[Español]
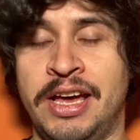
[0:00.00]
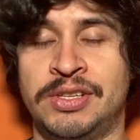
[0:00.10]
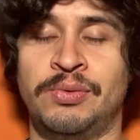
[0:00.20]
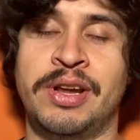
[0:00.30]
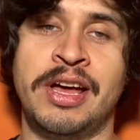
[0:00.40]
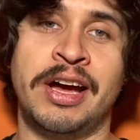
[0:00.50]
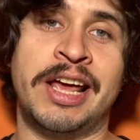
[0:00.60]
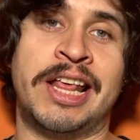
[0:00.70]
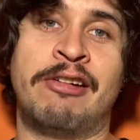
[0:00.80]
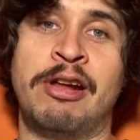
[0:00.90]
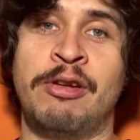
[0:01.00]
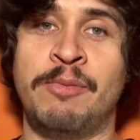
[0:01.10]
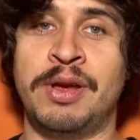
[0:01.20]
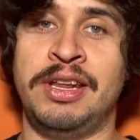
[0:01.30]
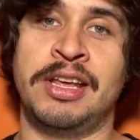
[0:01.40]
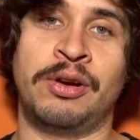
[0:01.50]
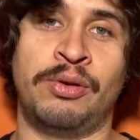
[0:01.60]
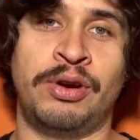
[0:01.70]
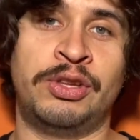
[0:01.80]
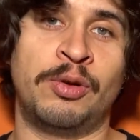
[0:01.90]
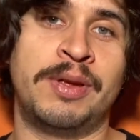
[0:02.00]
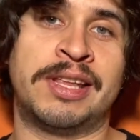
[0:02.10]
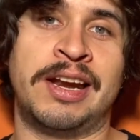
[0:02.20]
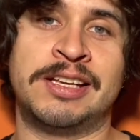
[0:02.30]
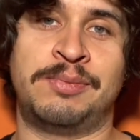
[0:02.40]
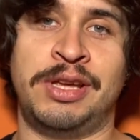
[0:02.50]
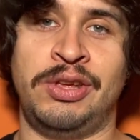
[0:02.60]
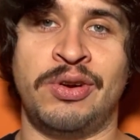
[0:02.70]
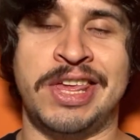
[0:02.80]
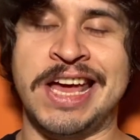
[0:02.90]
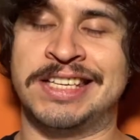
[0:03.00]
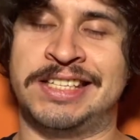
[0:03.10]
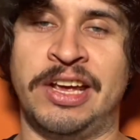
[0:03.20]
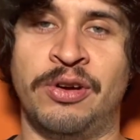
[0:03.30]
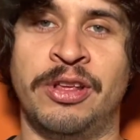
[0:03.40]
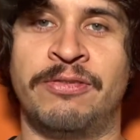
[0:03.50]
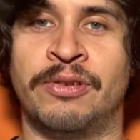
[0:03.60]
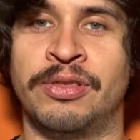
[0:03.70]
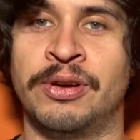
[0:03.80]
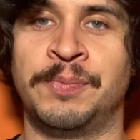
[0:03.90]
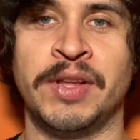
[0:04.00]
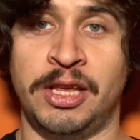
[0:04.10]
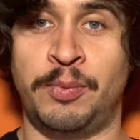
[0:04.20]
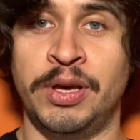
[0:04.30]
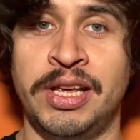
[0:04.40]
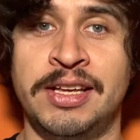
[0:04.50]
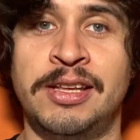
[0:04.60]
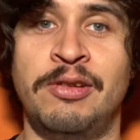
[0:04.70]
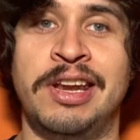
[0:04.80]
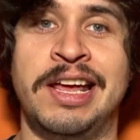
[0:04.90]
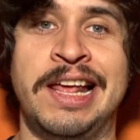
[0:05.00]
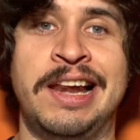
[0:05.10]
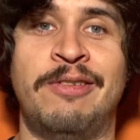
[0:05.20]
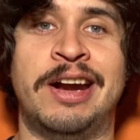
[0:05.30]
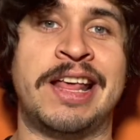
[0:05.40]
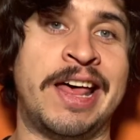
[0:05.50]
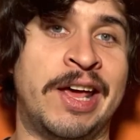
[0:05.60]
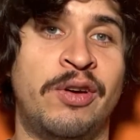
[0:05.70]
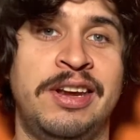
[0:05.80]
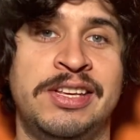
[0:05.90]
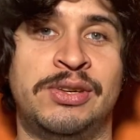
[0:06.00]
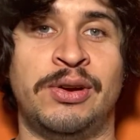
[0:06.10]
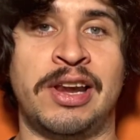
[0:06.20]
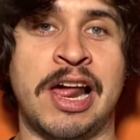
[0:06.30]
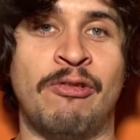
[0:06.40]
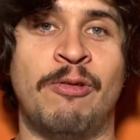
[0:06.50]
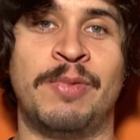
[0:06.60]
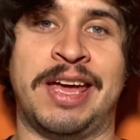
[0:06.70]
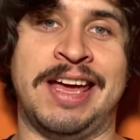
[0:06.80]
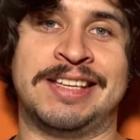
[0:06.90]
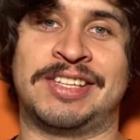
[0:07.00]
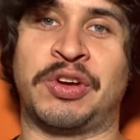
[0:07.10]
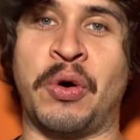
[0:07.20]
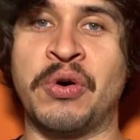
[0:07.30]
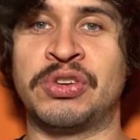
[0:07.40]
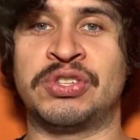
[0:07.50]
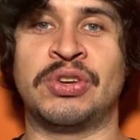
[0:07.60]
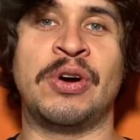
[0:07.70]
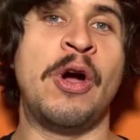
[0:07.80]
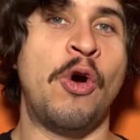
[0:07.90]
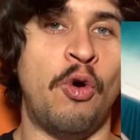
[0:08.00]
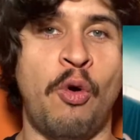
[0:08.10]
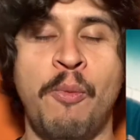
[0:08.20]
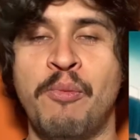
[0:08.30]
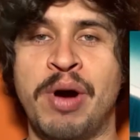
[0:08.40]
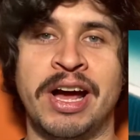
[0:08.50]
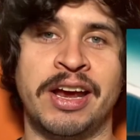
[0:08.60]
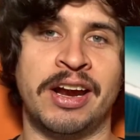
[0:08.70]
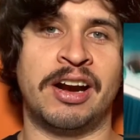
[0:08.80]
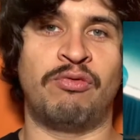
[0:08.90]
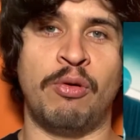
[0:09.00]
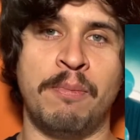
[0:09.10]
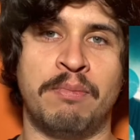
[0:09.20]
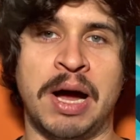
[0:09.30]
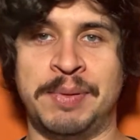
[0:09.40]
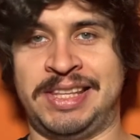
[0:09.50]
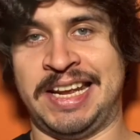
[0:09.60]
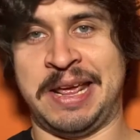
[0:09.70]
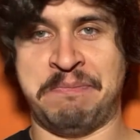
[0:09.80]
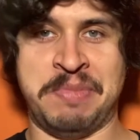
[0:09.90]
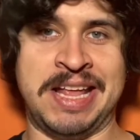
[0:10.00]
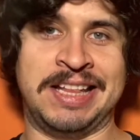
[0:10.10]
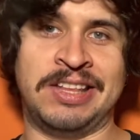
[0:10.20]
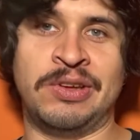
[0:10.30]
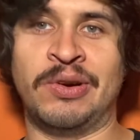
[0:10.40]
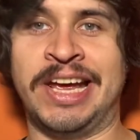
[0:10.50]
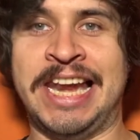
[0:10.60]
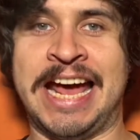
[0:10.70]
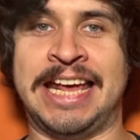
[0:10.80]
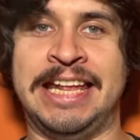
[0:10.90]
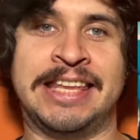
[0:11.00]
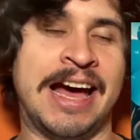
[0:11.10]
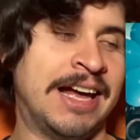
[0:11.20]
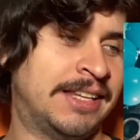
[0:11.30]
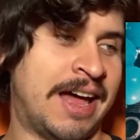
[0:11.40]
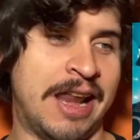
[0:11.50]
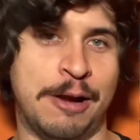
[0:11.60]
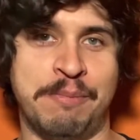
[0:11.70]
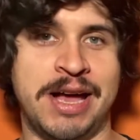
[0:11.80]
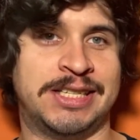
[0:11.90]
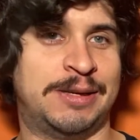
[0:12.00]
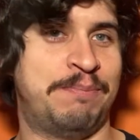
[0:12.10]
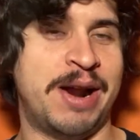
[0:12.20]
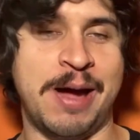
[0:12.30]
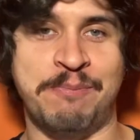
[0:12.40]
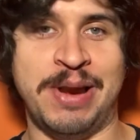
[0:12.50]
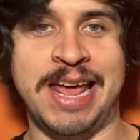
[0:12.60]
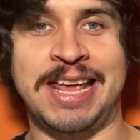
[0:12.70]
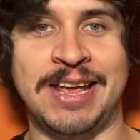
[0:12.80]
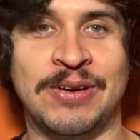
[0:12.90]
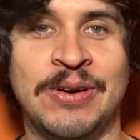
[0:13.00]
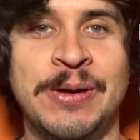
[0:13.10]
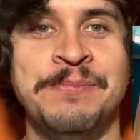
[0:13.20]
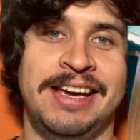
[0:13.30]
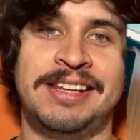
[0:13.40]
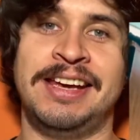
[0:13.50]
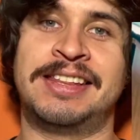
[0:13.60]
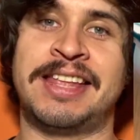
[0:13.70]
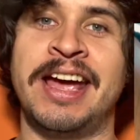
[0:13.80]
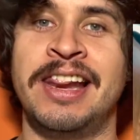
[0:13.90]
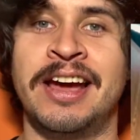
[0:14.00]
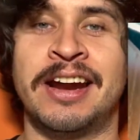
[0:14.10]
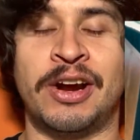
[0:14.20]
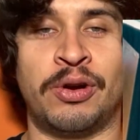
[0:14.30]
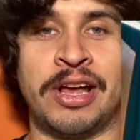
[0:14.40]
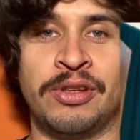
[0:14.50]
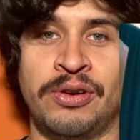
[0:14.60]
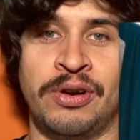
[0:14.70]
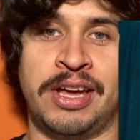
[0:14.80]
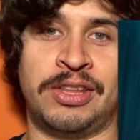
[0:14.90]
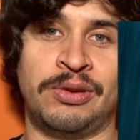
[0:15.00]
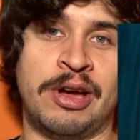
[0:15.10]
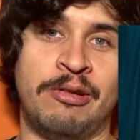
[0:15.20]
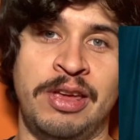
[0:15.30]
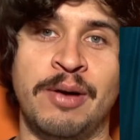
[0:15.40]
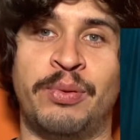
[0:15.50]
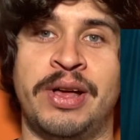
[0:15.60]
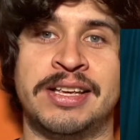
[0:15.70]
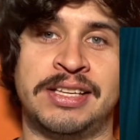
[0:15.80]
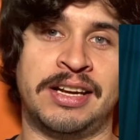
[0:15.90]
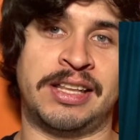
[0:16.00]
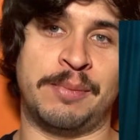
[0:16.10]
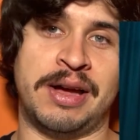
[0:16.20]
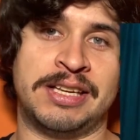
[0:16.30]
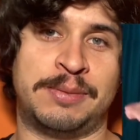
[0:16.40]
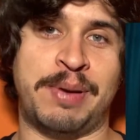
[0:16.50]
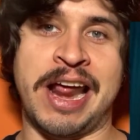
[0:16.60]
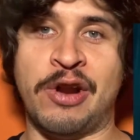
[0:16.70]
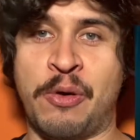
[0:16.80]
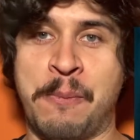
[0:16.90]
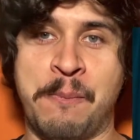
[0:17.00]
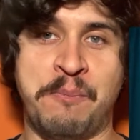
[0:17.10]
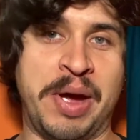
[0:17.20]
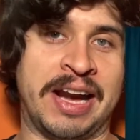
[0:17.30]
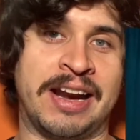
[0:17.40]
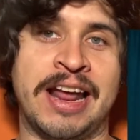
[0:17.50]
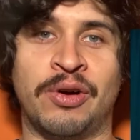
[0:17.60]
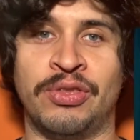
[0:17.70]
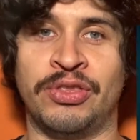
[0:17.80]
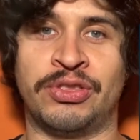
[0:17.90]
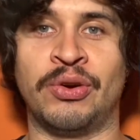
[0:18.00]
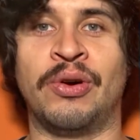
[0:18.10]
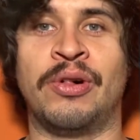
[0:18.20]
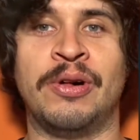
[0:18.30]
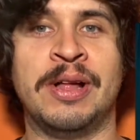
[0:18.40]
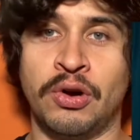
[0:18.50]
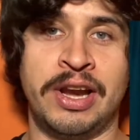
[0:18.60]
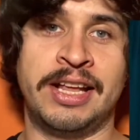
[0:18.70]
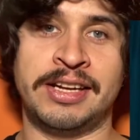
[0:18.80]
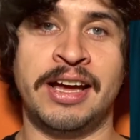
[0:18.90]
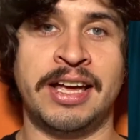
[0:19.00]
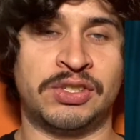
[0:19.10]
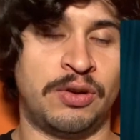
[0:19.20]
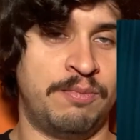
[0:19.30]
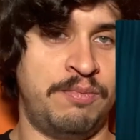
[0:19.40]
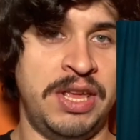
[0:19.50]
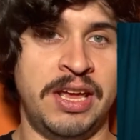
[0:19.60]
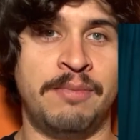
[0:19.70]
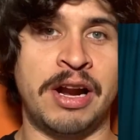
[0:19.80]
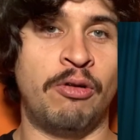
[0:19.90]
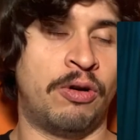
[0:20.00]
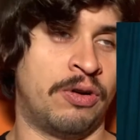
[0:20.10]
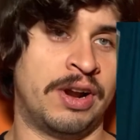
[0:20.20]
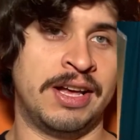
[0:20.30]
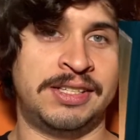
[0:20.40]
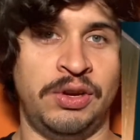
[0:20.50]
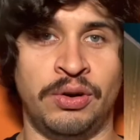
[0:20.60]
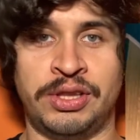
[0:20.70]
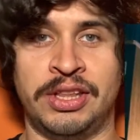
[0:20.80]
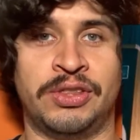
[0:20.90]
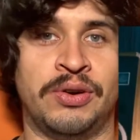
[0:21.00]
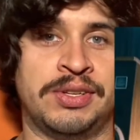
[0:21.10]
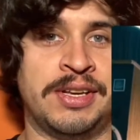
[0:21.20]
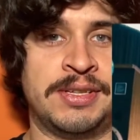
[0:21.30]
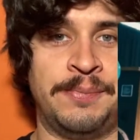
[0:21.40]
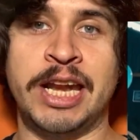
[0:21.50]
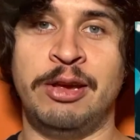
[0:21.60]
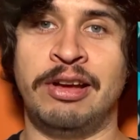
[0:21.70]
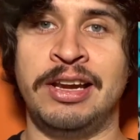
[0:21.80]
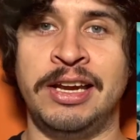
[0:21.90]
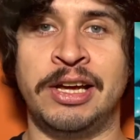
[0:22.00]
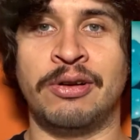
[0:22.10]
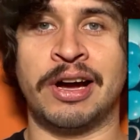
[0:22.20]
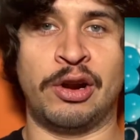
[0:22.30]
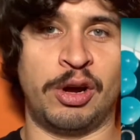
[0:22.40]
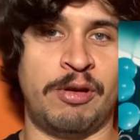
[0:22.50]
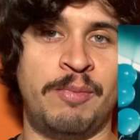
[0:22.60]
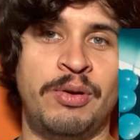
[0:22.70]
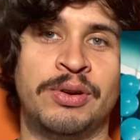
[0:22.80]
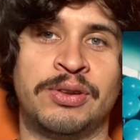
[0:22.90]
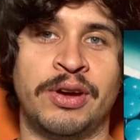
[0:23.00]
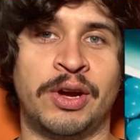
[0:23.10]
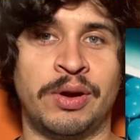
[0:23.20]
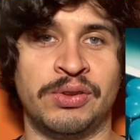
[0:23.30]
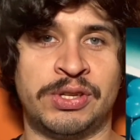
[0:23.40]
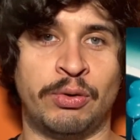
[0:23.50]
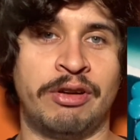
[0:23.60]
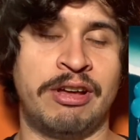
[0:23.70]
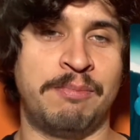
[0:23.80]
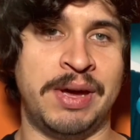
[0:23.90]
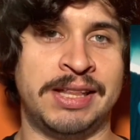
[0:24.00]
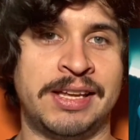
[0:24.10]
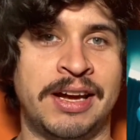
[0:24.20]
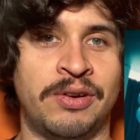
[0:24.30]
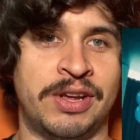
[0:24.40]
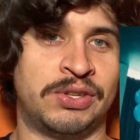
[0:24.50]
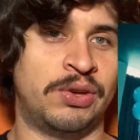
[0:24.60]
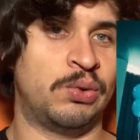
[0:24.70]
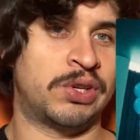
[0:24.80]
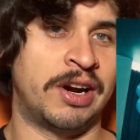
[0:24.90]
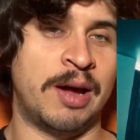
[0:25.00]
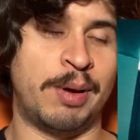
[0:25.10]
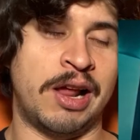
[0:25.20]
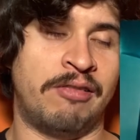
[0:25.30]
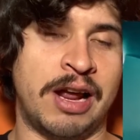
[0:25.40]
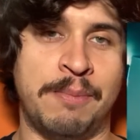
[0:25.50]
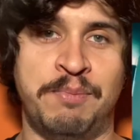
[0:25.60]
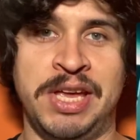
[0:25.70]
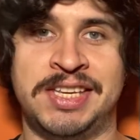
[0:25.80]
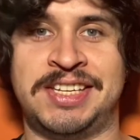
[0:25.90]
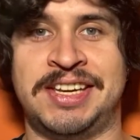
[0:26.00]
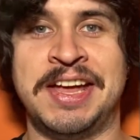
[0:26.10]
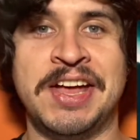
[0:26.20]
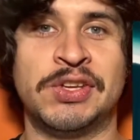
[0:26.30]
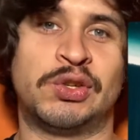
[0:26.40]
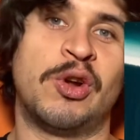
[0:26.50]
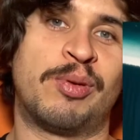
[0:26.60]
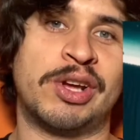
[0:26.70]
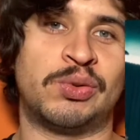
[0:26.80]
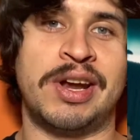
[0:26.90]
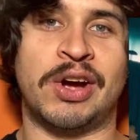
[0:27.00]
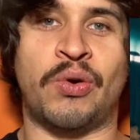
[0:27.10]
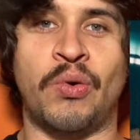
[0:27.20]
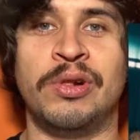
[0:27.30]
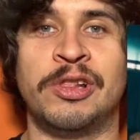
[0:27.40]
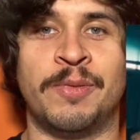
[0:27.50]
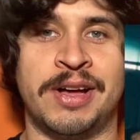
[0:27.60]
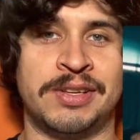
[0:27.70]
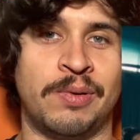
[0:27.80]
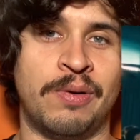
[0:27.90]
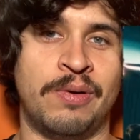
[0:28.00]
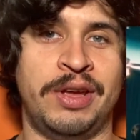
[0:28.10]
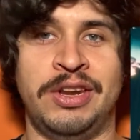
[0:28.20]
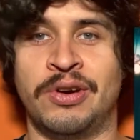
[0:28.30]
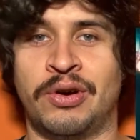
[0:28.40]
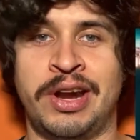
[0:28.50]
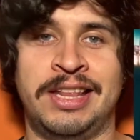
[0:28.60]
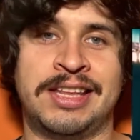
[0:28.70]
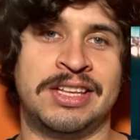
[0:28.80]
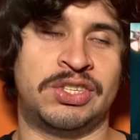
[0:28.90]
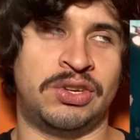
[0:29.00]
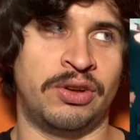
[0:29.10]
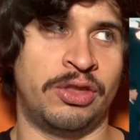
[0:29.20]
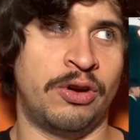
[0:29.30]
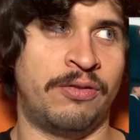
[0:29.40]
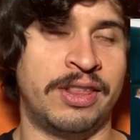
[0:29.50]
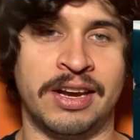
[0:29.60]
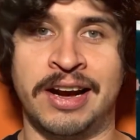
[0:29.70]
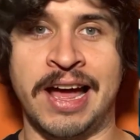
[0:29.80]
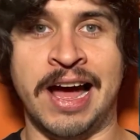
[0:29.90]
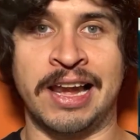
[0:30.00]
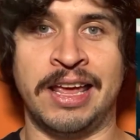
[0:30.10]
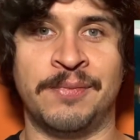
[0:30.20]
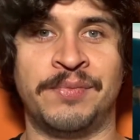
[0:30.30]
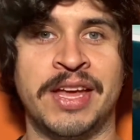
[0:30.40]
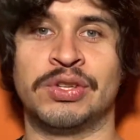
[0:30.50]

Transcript: Es una agradable bienvenida con unos instrumentales medio yaceros de fondo. Después de este viene el verdadero inicio del álbum que es Corso, un banger boom bap tremendo que le agita hasta al más parapléjico. Este es Tyler recordándonos que todavía puede hacer temas para romperla con todo, con letras que son bien bravuconas y ostentosas. A nivel lírico, acá lo que más me gustó es cuando se vuelve meta con eso de usar la palabra bitch, solo porque suena cool nomás, wow, y no con la intención de ofenderle a alguien.